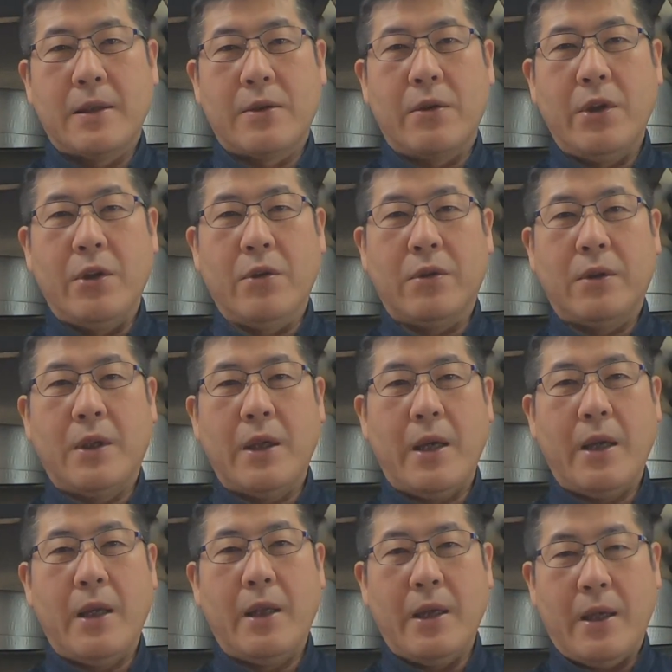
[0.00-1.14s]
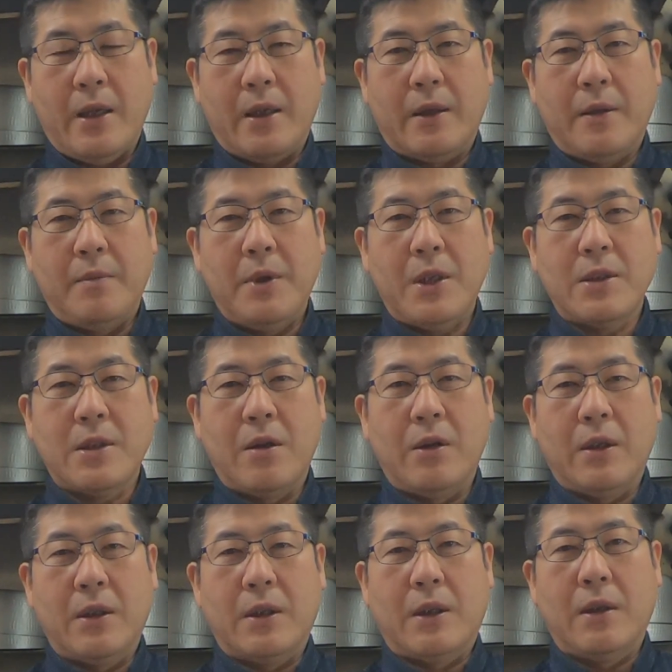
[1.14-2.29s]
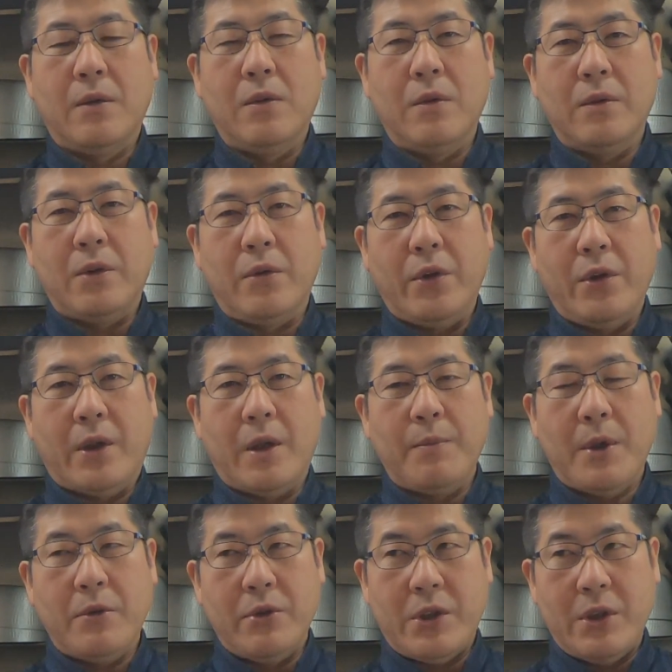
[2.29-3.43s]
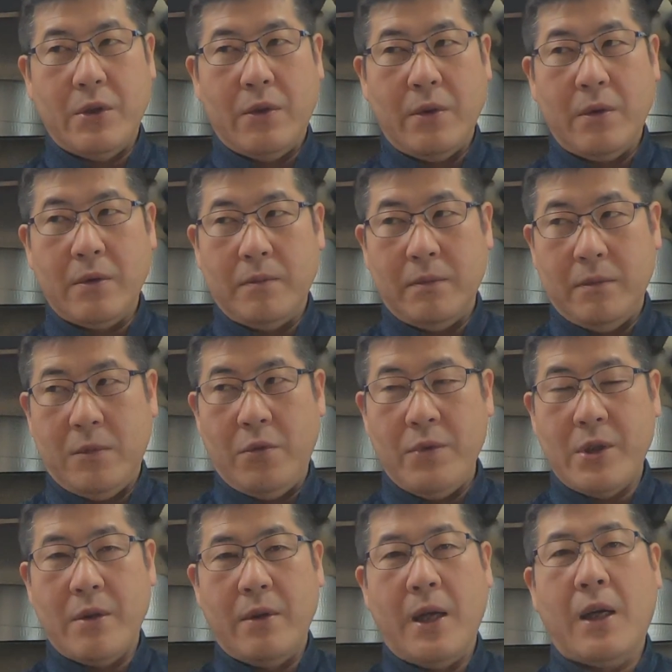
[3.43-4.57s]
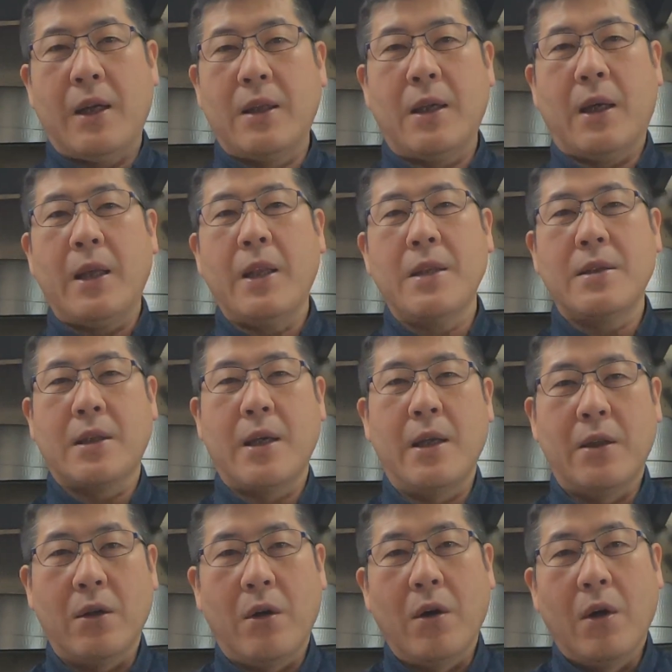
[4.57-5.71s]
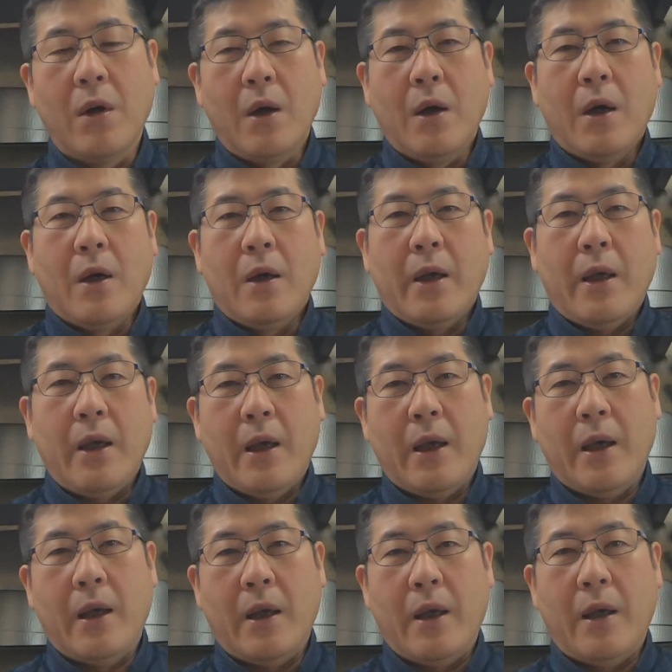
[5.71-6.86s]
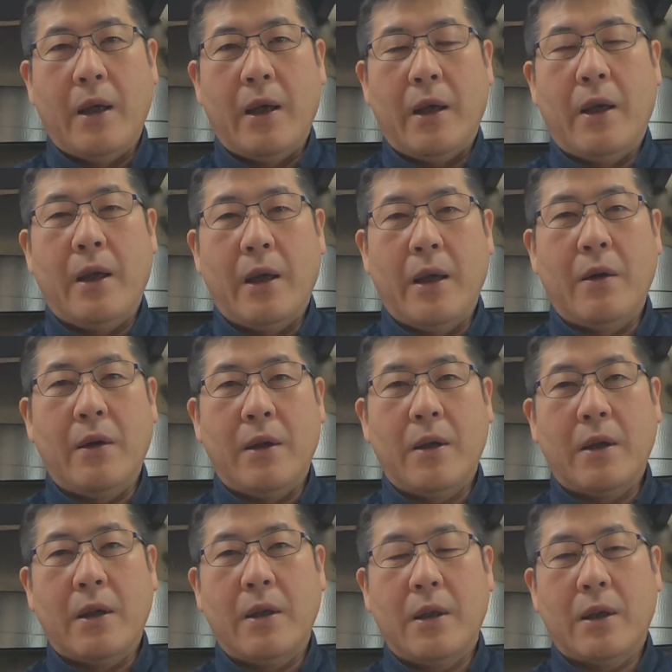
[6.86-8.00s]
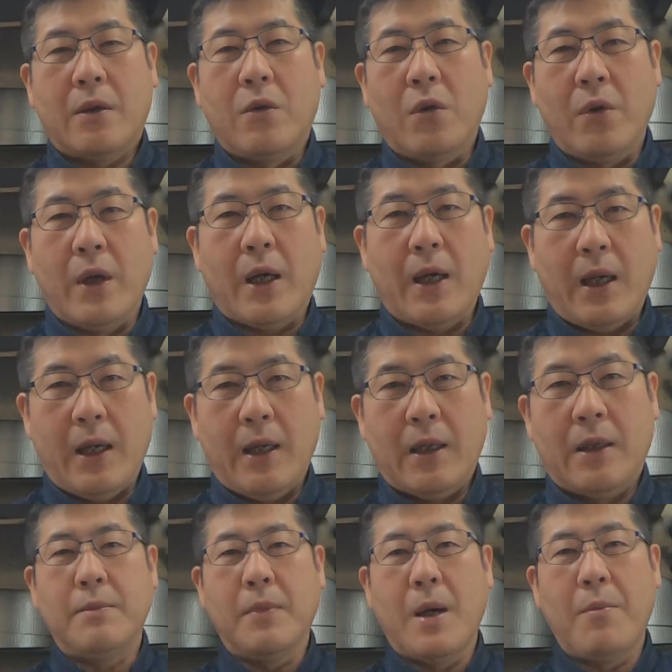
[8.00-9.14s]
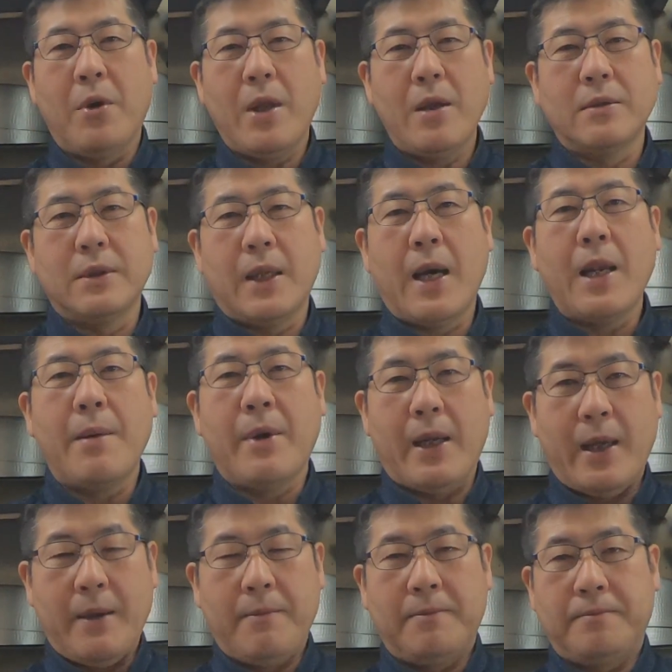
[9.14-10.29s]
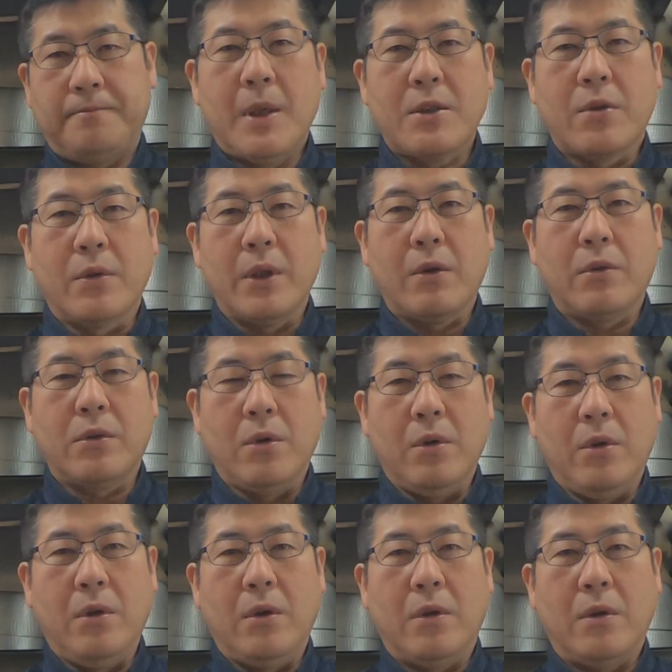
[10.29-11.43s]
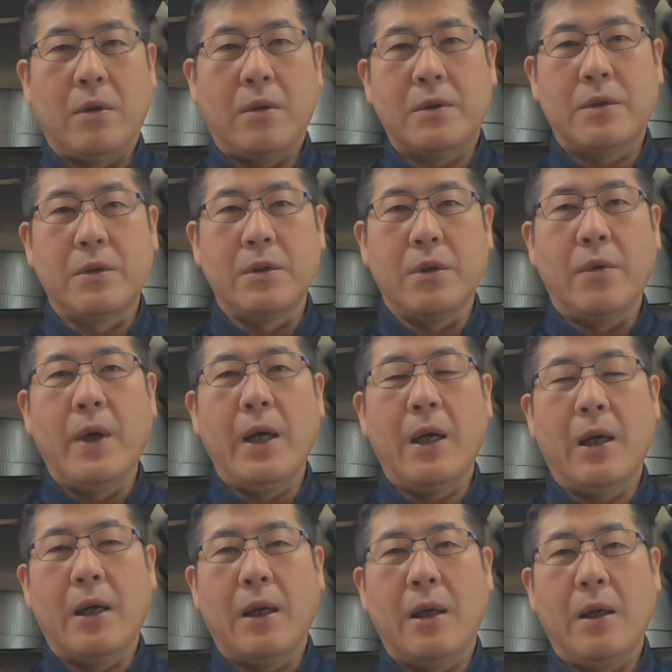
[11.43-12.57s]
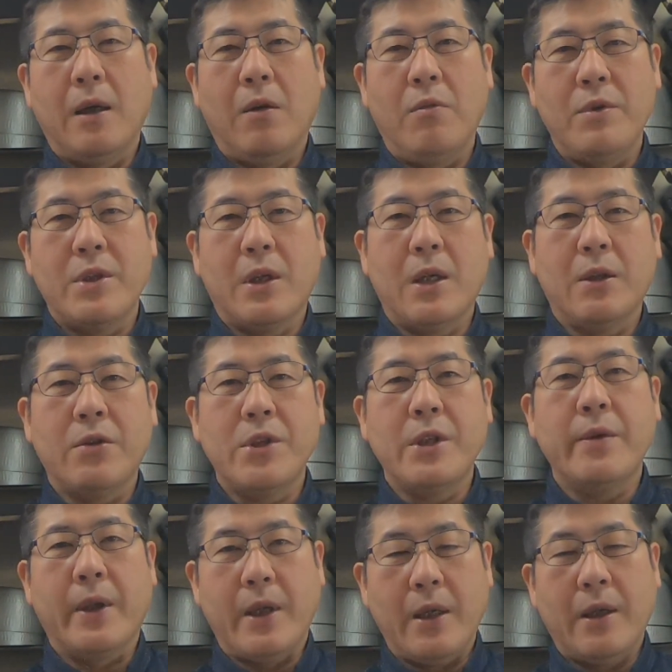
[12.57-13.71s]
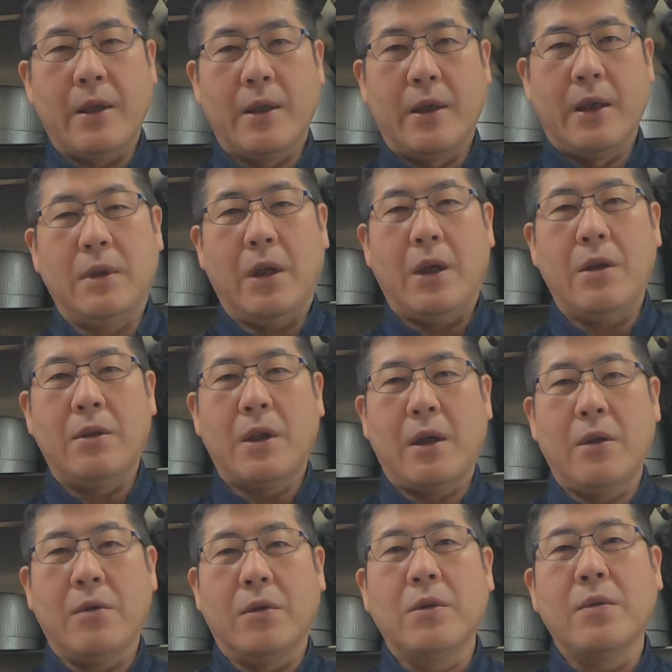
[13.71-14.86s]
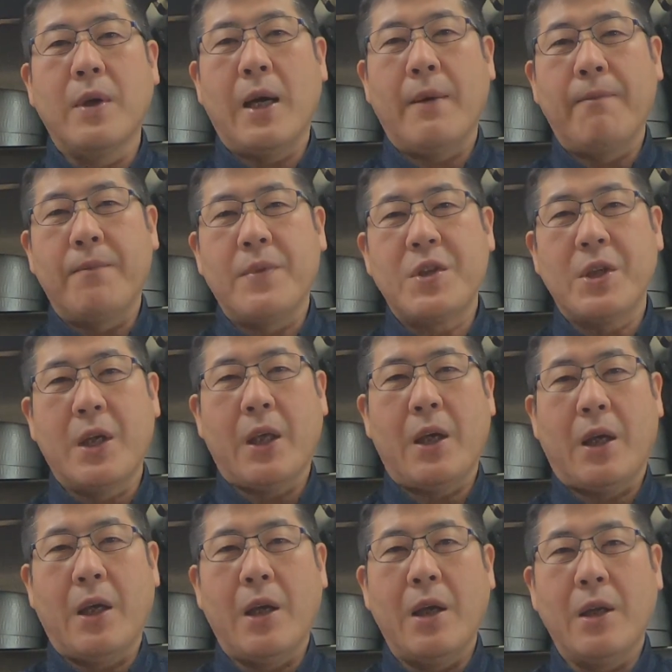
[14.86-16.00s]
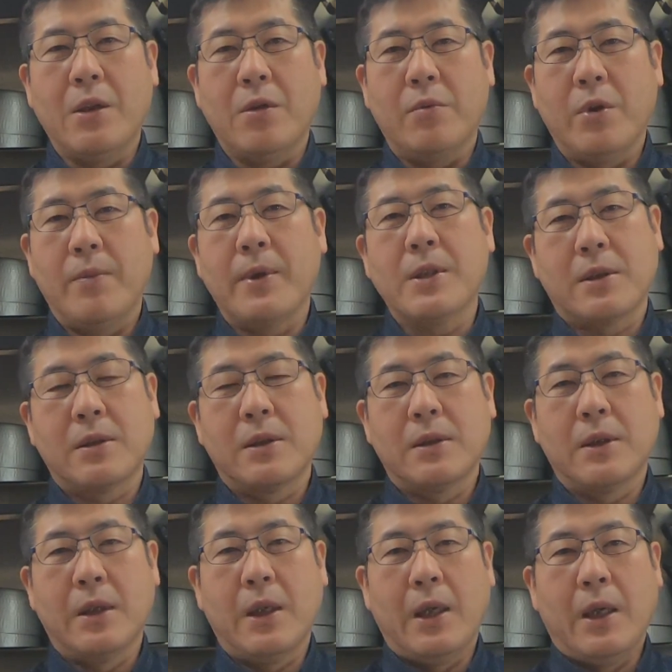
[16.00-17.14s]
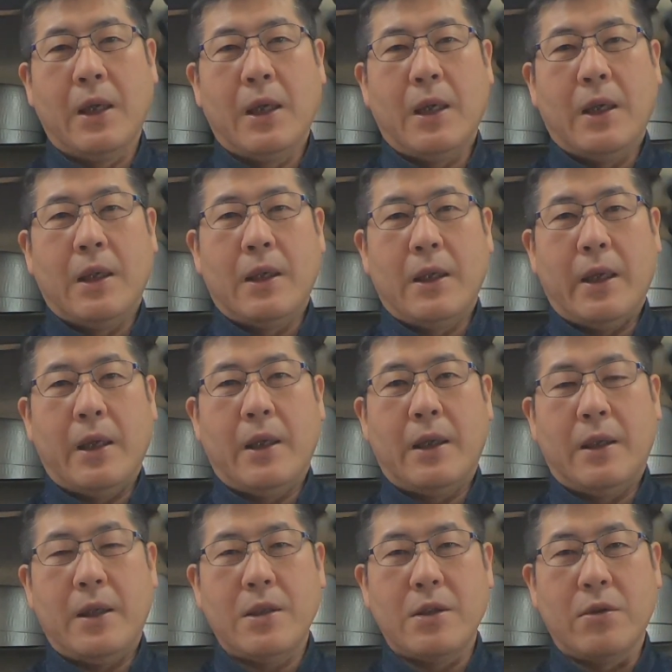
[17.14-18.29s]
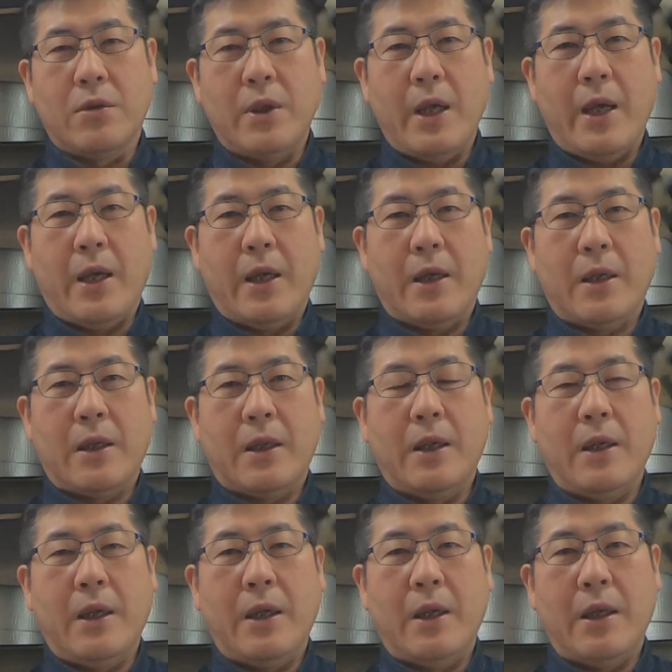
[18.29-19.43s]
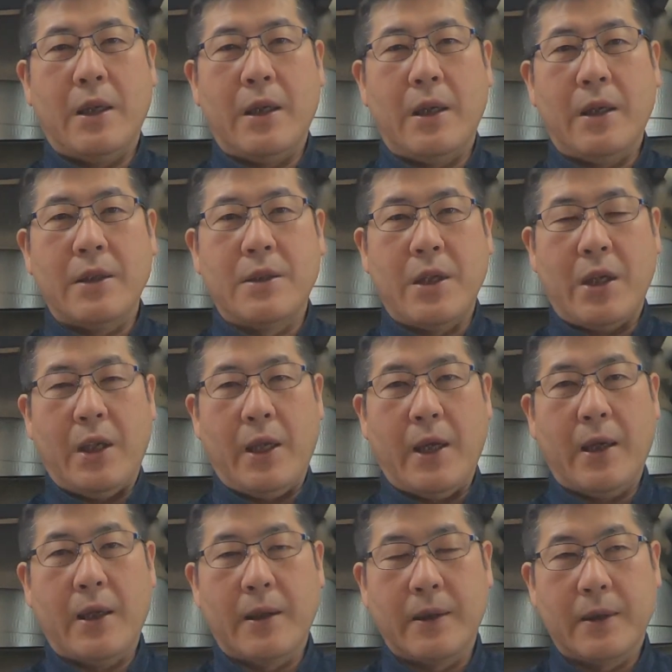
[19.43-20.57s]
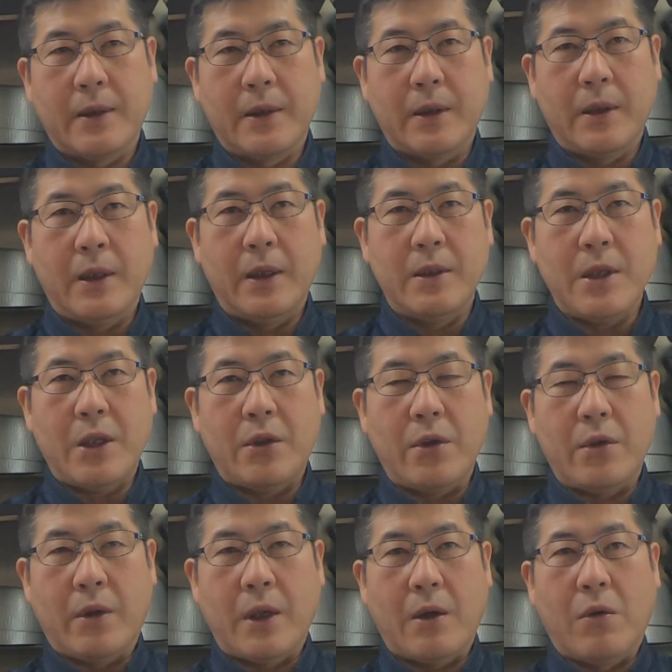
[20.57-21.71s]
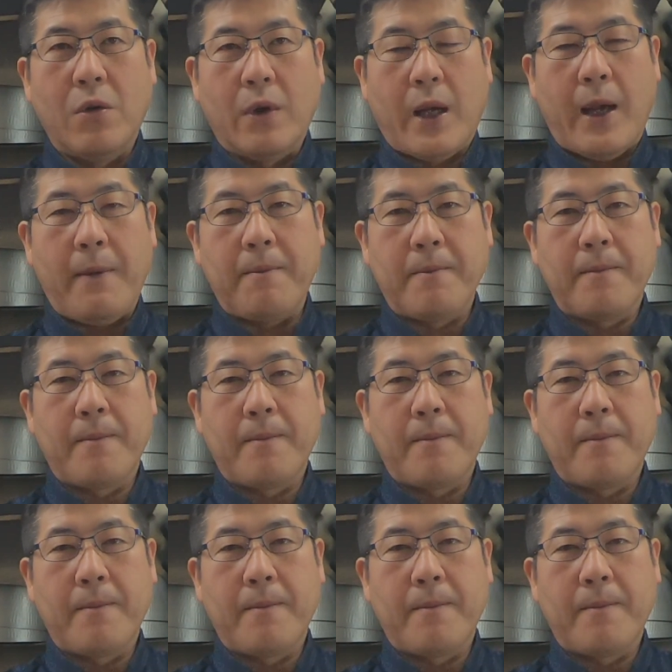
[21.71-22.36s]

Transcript: それによってね皆さんをというか、まあ、うちのお店の中だけですけれど、えー、コロナから守れるんであればね、まあ、そんなことをするのはお店側としてはねできるだけのことはしなきゃいけないなと思います、ね、ですので、えー、ぜひね、えー、ぜひというか今回